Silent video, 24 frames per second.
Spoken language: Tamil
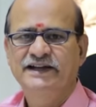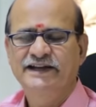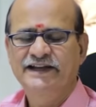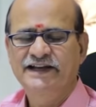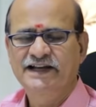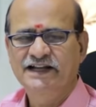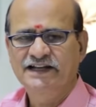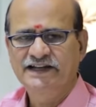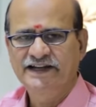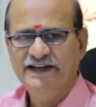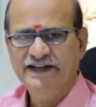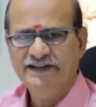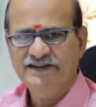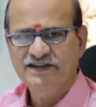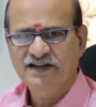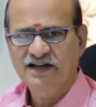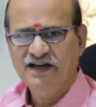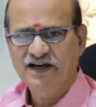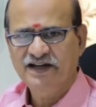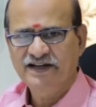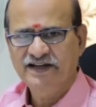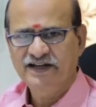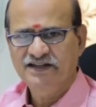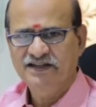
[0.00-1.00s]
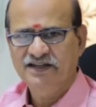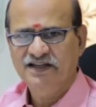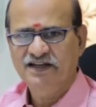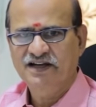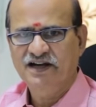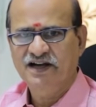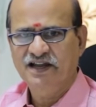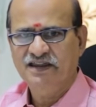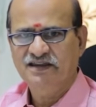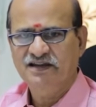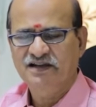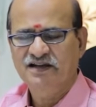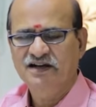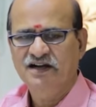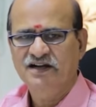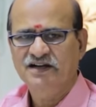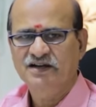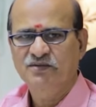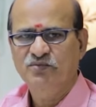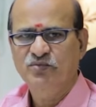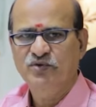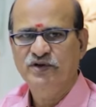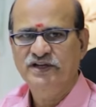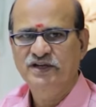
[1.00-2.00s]
நீங்கள் நினைத்த காரியத்தை நடத்தி
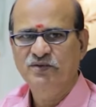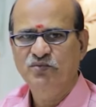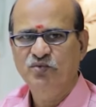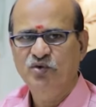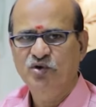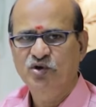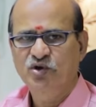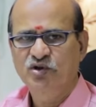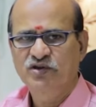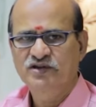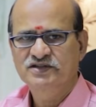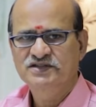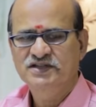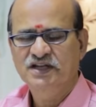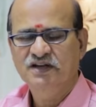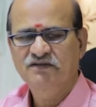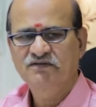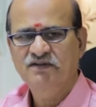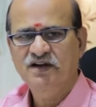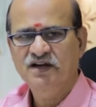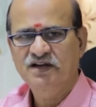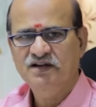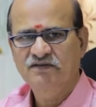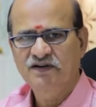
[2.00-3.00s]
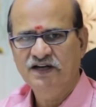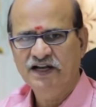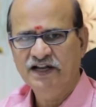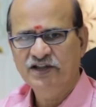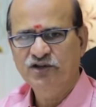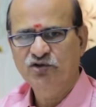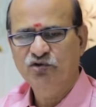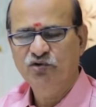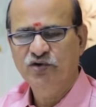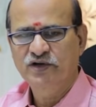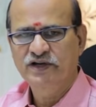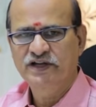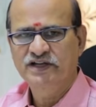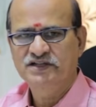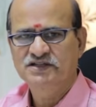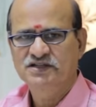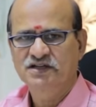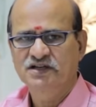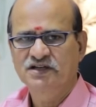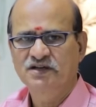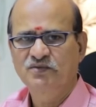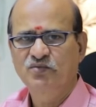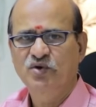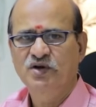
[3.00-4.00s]
காட்ட முடியும் உங்களது செல்வாக்கு வளர்ந்து கொண்டே
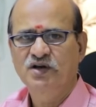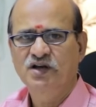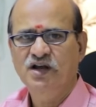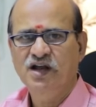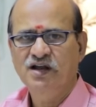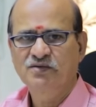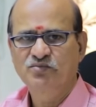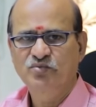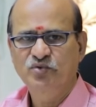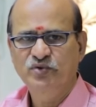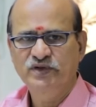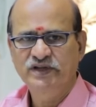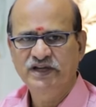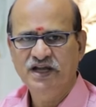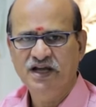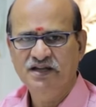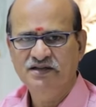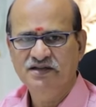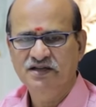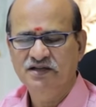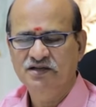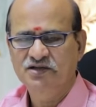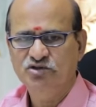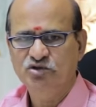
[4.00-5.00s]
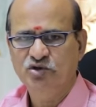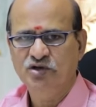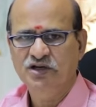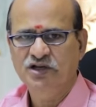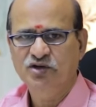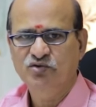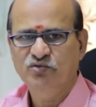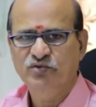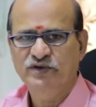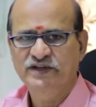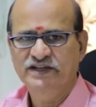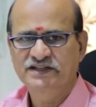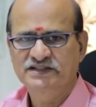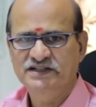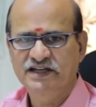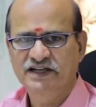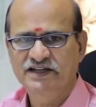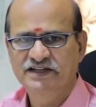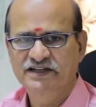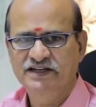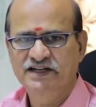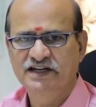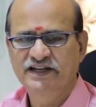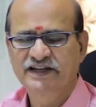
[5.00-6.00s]
செல்லும் உங்களால் முடியாது என்று சொல்லக்கூடிய
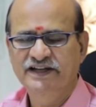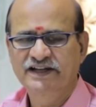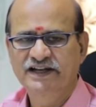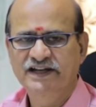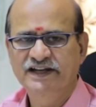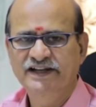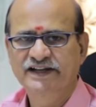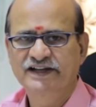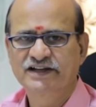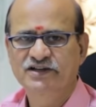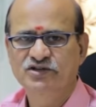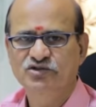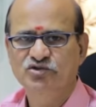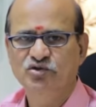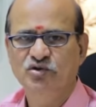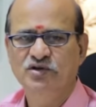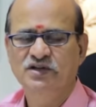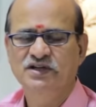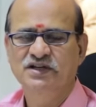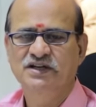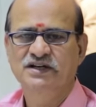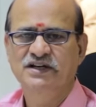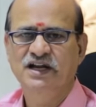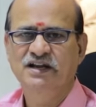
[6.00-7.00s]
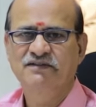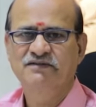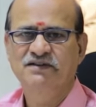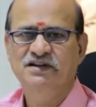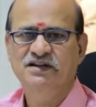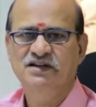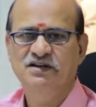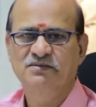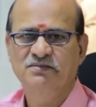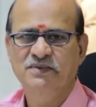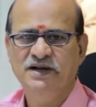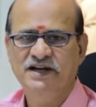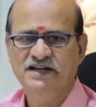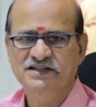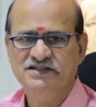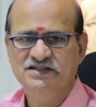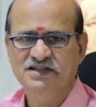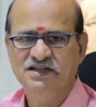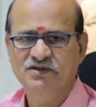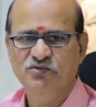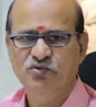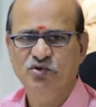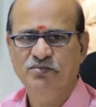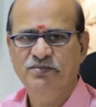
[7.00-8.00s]
செய்திகளே இல்லை என்று சொல்லுகின்ற அளவிற்கு
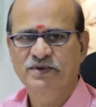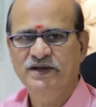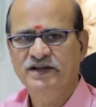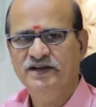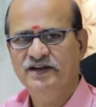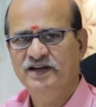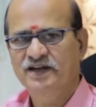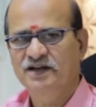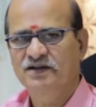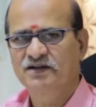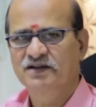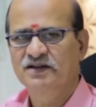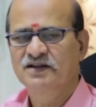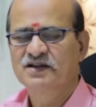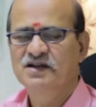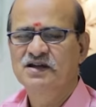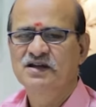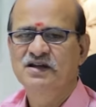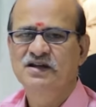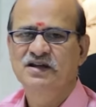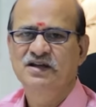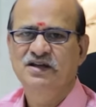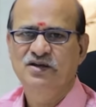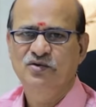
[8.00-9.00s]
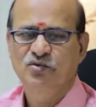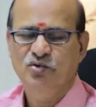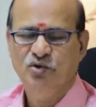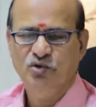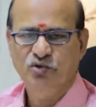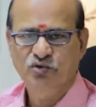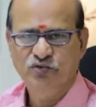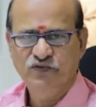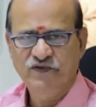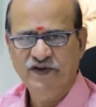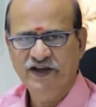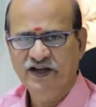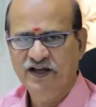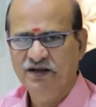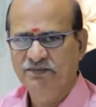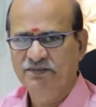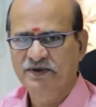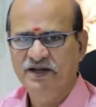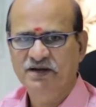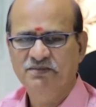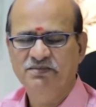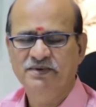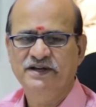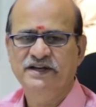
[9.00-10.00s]
மனசில் ஒரு பெரிய ஒரு
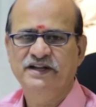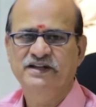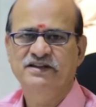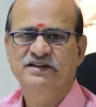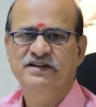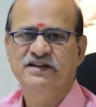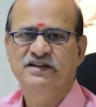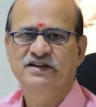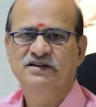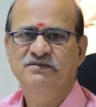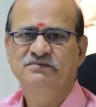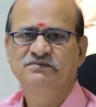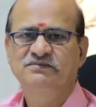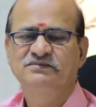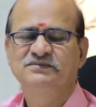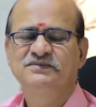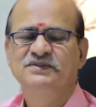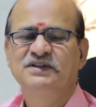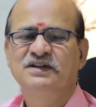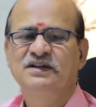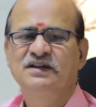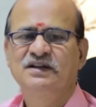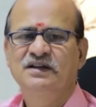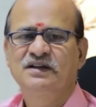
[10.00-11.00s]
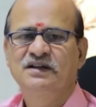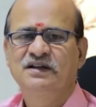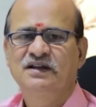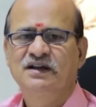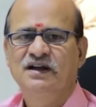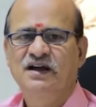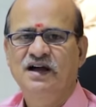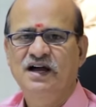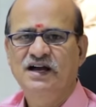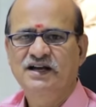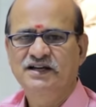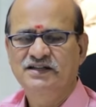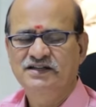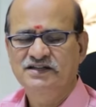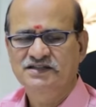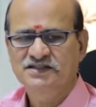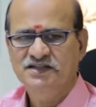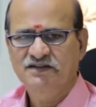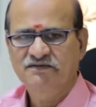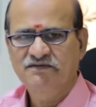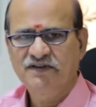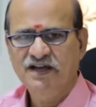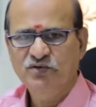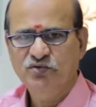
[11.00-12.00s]
உத்வேகம் ஏற்பட்டே தீரும் ஆக இந்த
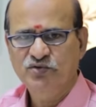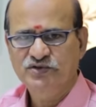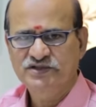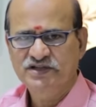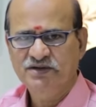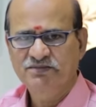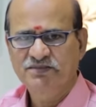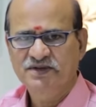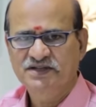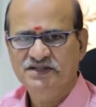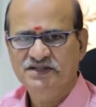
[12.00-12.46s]
செவ்வாய் உச்சம்